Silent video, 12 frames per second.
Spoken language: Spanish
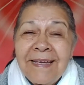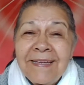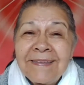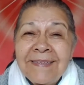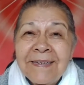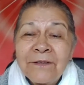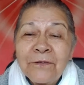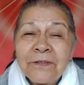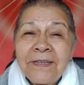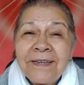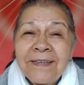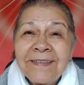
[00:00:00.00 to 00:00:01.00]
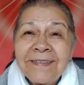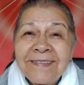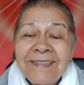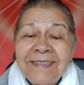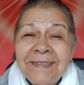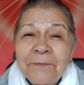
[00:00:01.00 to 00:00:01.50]
Eterno quiere
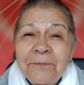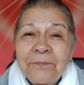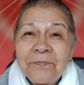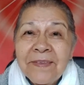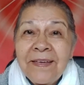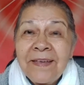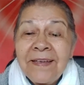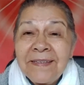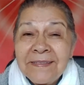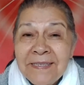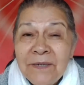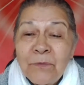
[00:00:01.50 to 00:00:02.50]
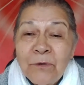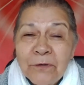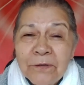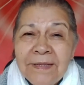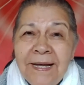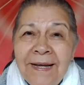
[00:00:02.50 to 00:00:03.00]
decir que es
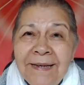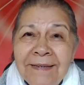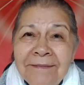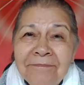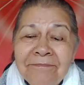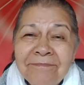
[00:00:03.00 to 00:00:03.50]
inmortal,